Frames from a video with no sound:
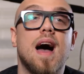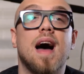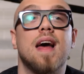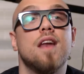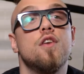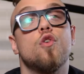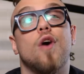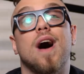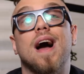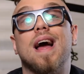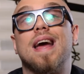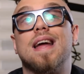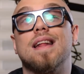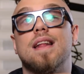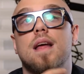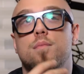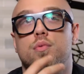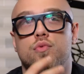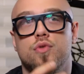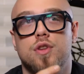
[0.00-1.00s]
hanno anche
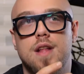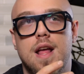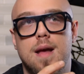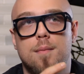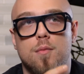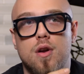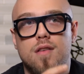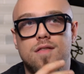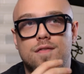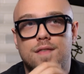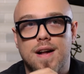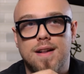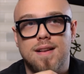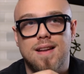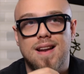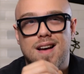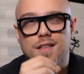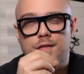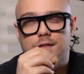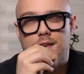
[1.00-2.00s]
dei punti deboli,
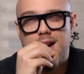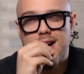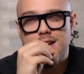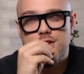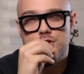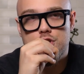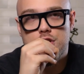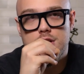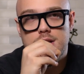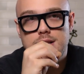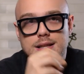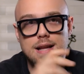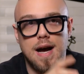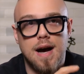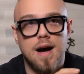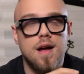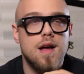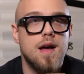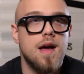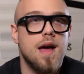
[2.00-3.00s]
infatti la
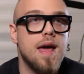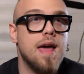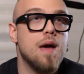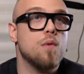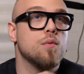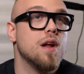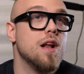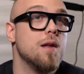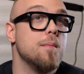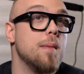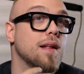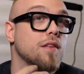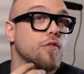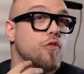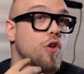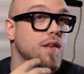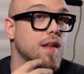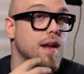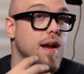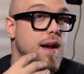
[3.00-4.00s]
fragilità è un
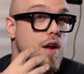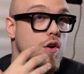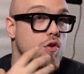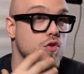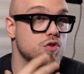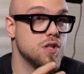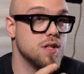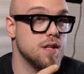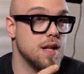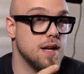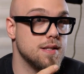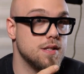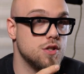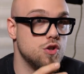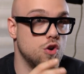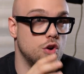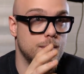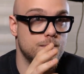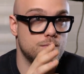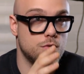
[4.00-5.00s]
elemento da tenere in
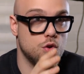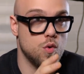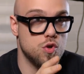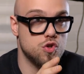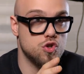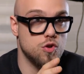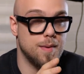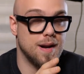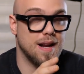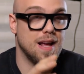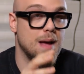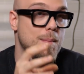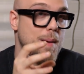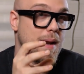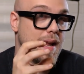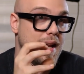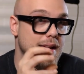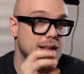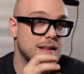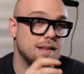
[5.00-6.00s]
considerazione. Questo perché?
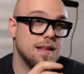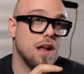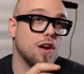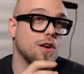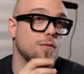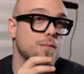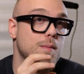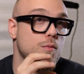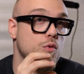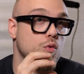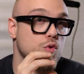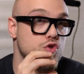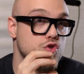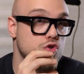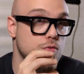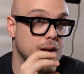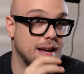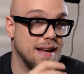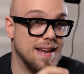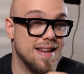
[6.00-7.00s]
Perché all'interno abbiamo
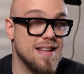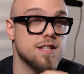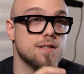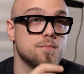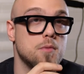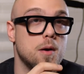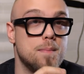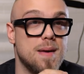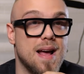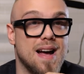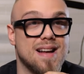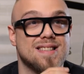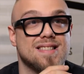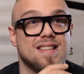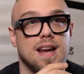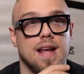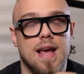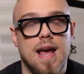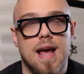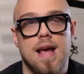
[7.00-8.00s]
questo meccanismo a
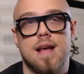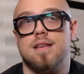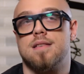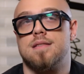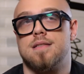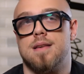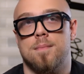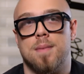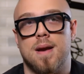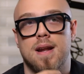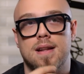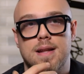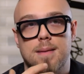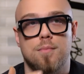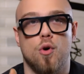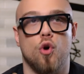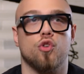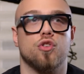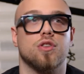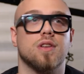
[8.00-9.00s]
piastre che se prende
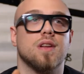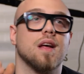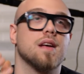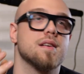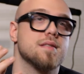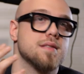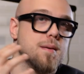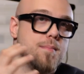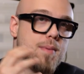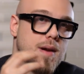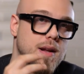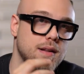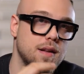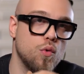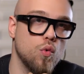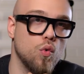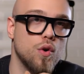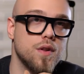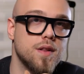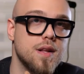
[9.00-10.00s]
botte, se prende
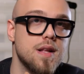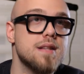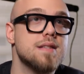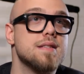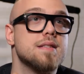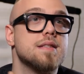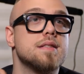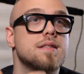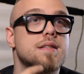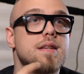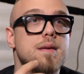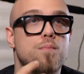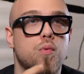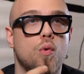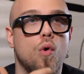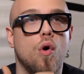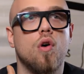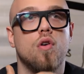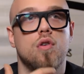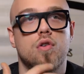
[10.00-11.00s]
urti, si
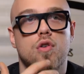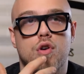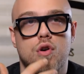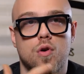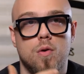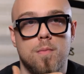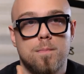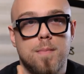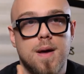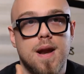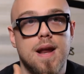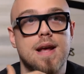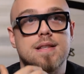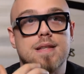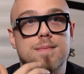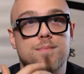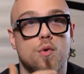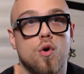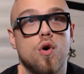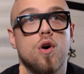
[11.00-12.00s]
può rompere e
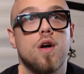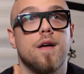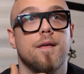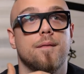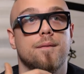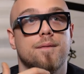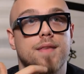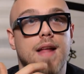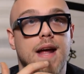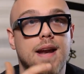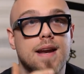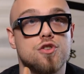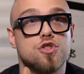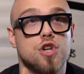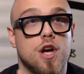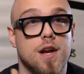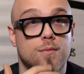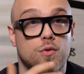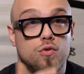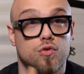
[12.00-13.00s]
si può
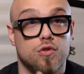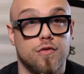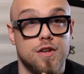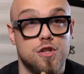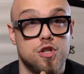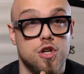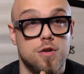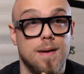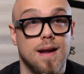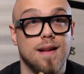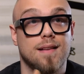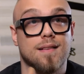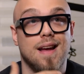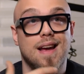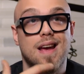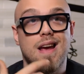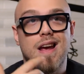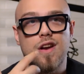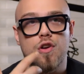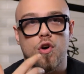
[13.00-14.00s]
danneggiare molto
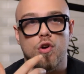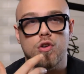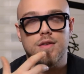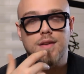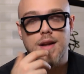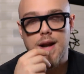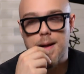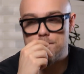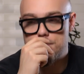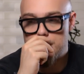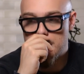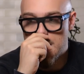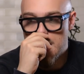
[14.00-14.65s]
facilmente. Inoltre